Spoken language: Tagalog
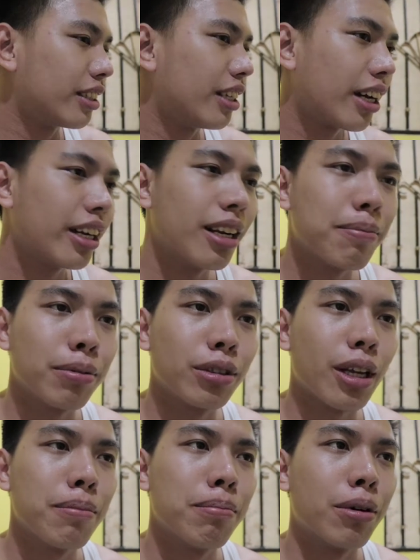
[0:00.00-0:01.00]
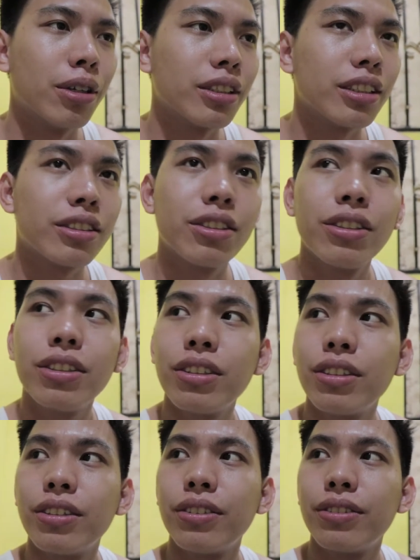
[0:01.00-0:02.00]
Kaya napunta yung boses ko.
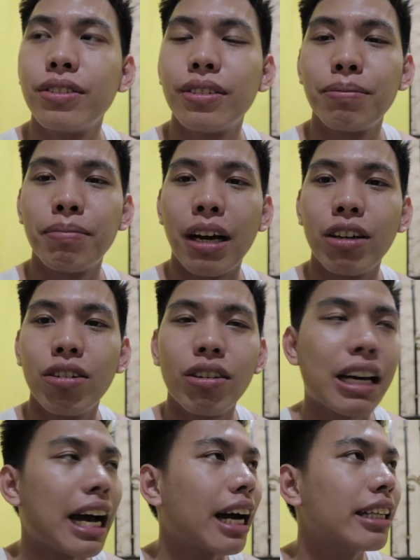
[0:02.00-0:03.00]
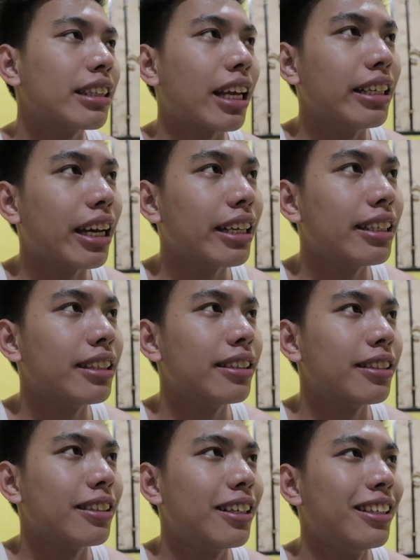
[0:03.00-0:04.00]
Ano kakanta niyan?
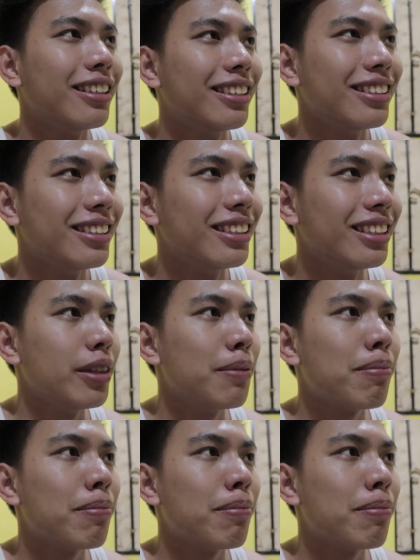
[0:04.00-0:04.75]
Hindi